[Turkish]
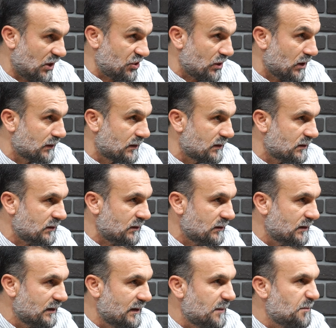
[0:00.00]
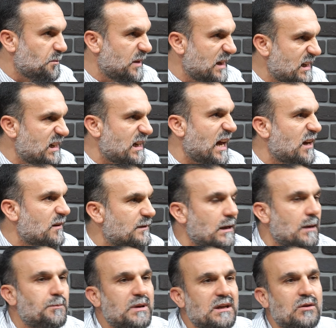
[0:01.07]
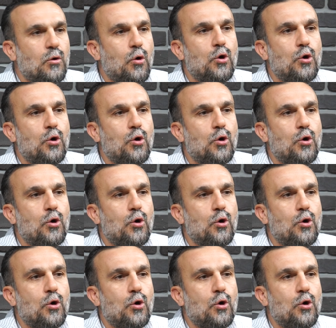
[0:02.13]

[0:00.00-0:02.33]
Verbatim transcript: yaşandığı bir evde, bir